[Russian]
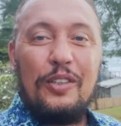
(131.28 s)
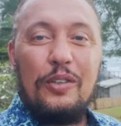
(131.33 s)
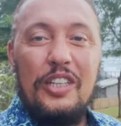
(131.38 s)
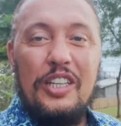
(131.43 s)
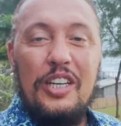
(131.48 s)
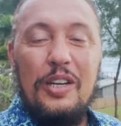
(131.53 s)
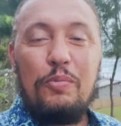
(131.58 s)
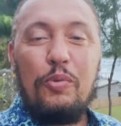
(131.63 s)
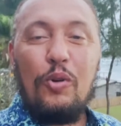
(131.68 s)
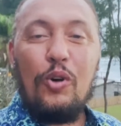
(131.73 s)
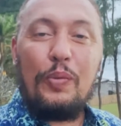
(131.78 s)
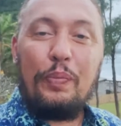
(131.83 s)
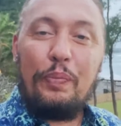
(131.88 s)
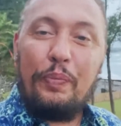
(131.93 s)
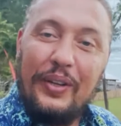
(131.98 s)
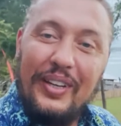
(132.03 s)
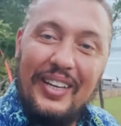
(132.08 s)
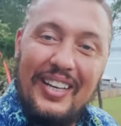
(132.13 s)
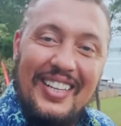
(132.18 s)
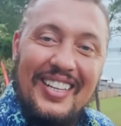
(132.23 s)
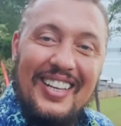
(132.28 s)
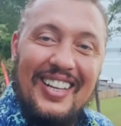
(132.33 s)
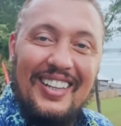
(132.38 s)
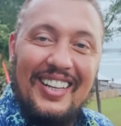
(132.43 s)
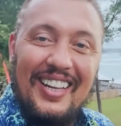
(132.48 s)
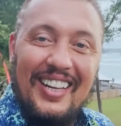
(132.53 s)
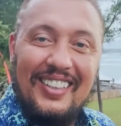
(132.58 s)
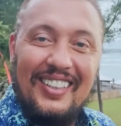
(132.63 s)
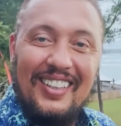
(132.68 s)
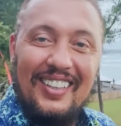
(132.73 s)
И Бог принял
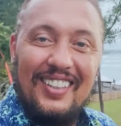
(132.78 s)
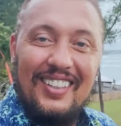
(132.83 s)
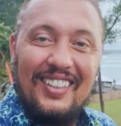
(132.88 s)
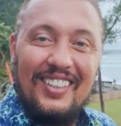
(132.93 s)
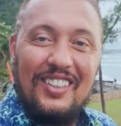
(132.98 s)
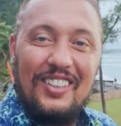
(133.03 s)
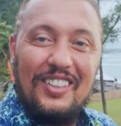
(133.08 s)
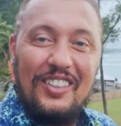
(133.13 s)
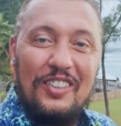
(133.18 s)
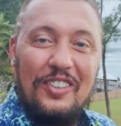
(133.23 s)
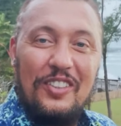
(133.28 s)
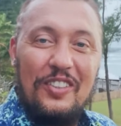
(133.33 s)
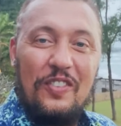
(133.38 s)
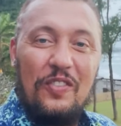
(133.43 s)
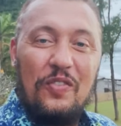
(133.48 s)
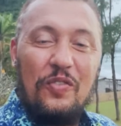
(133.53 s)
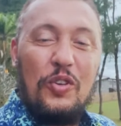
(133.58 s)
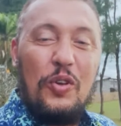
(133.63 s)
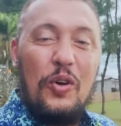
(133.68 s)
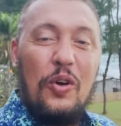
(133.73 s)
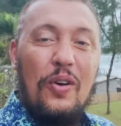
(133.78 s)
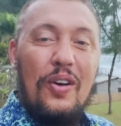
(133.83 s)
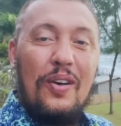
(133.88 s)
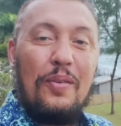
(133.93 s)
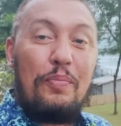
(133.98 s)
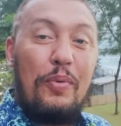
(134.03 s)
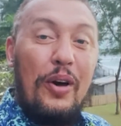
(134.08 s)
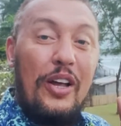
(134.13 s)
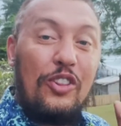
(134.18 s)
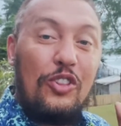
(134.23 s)
это. Но
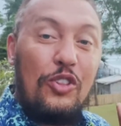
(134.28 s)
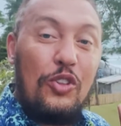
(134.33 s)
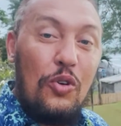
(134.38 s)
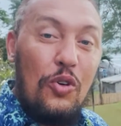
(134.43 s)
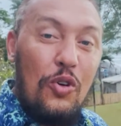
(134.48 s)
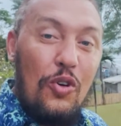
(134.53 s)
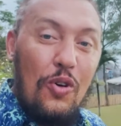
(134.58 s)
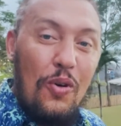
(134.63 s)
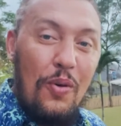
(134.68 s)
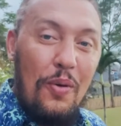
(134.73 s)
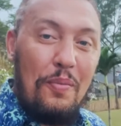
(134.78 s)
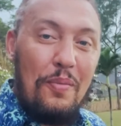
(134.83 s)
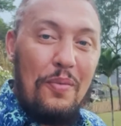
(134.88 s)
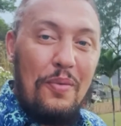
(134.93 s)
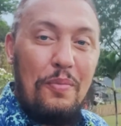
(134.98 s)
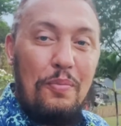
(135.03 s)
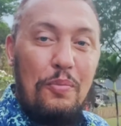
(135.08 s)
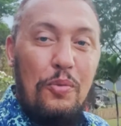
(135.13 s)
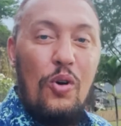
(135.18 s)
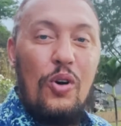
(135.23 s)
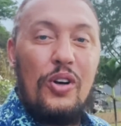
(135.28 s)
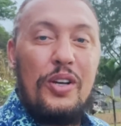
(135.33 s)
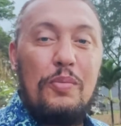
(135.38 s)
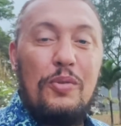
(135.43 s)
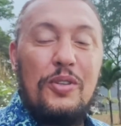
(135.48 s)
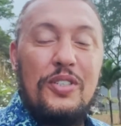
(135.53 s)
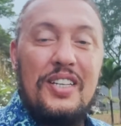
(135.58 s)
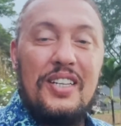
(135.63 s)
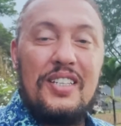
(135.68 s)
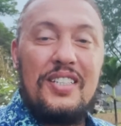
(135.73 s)
потом Бог ему
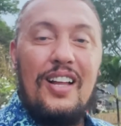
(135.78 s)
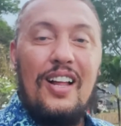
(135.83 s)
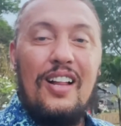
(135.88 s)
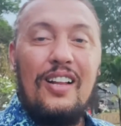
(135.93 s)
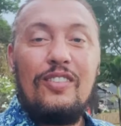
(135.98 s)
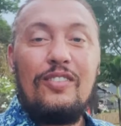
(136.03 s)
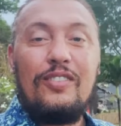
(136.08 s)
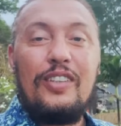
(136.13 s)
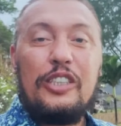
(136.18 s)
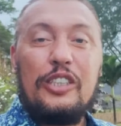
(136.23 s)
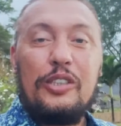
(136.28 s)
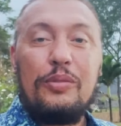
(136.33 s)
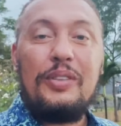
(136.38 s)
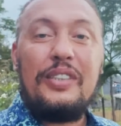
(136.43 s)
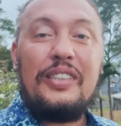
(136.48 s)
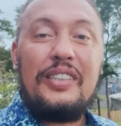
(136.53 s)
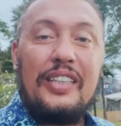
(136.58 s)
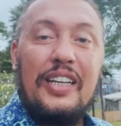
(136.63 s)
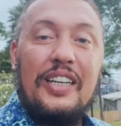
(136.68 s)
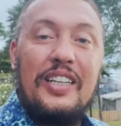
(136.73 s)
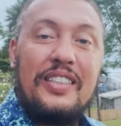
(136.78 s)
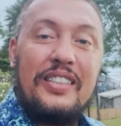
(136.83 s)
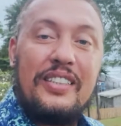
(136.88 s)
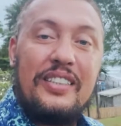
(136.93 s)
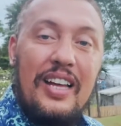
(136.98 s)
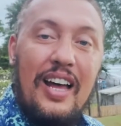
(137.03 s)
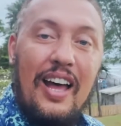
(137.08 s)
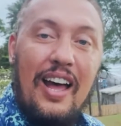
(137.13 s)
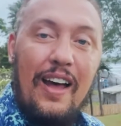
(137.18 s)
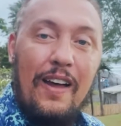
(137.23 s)
сказал, возьми
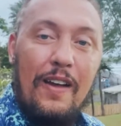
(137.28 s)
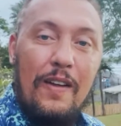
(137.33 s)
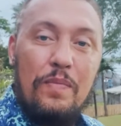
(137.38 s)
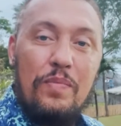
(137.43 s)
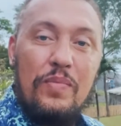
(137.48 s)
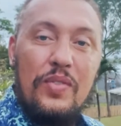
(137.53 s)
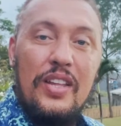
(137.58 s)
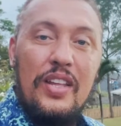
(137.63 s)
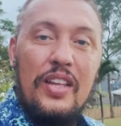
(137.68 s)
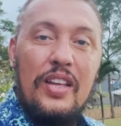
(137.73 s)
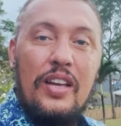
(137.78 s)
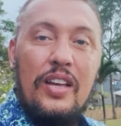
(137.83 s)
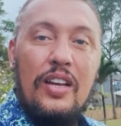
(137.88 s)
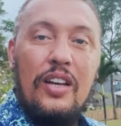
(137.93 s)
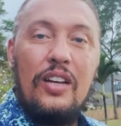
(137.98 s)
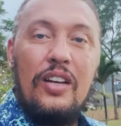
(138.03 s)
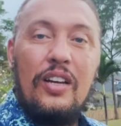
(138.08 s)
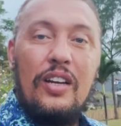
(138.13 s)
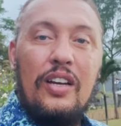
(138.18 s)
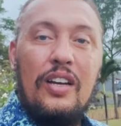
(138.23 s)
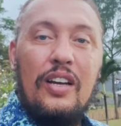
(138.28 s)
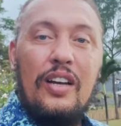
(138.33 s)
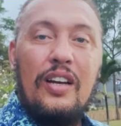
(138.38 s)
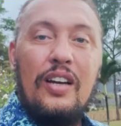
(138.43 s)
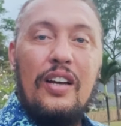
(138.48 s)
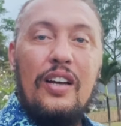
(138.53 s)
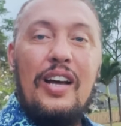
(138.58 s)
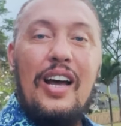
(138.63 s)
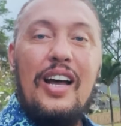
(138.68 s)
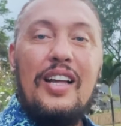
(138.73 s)
тельца,
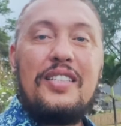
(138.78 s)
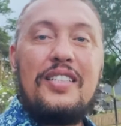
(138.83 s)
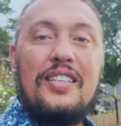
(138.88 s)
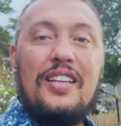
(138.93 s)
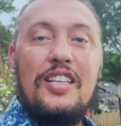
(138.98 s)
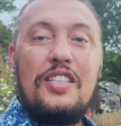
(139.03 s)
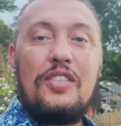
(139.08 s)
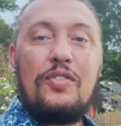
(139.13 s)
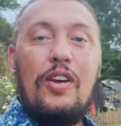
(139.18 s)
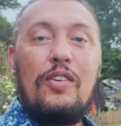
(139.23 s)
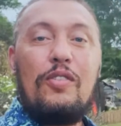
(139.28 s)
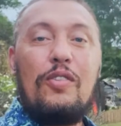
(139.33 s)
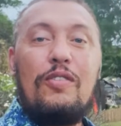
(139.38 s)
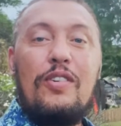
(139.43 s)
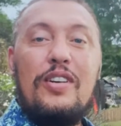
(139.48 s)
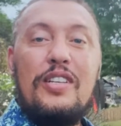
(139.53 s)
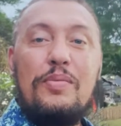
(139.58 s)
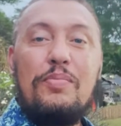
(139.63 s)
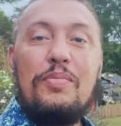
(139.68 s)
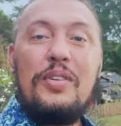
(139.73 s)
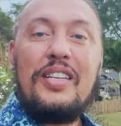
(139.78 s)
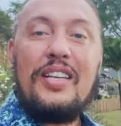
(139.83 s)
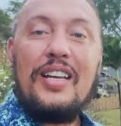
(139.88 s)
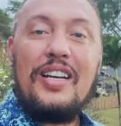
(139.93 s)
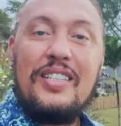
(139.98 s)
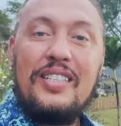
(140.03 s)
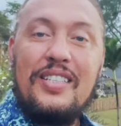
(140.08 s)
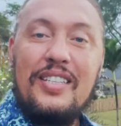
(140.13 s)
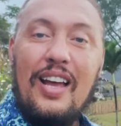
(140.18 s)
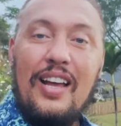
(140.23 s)
отца своего, возьми
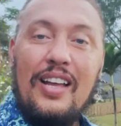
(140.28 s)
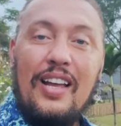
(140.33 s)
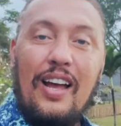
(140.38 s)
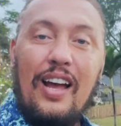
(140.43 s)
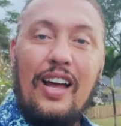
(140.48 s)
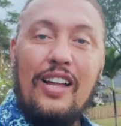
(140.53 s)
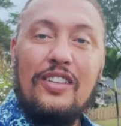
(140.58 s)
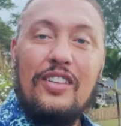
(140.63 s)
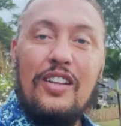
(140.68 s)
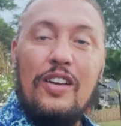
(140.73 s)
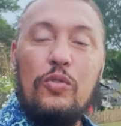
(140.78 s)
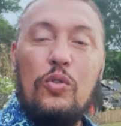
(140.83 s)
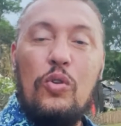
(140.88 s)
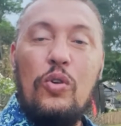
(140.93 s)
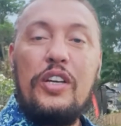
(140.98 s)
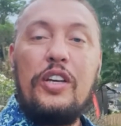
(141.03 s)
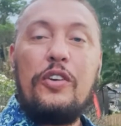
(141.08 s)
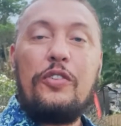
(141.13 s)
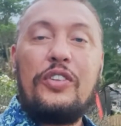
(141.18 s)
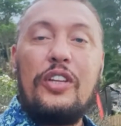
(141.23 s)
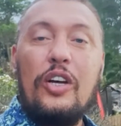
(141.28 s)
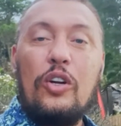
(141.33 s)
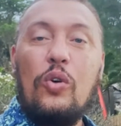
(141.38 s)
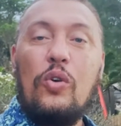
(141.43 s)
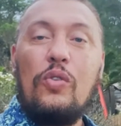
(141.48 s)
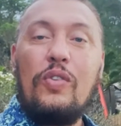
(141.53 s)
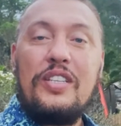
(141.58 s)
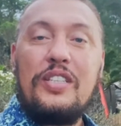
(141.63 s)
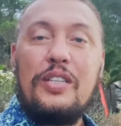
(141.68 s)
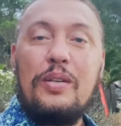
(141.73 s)
тельца одного и
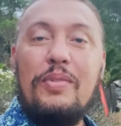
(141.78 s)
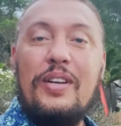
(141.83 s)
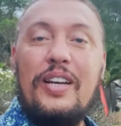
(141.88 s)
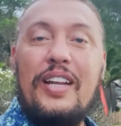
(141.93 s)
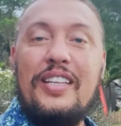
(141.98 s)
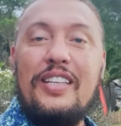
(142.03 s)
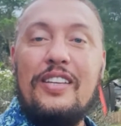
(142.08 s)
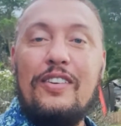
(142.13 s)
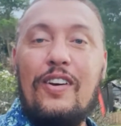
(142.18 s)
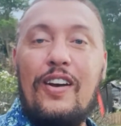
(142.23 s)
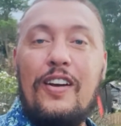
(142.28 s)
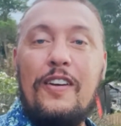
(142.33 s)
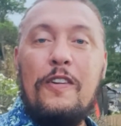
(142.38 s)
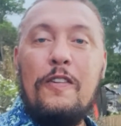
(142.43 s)
второго, семилетнего.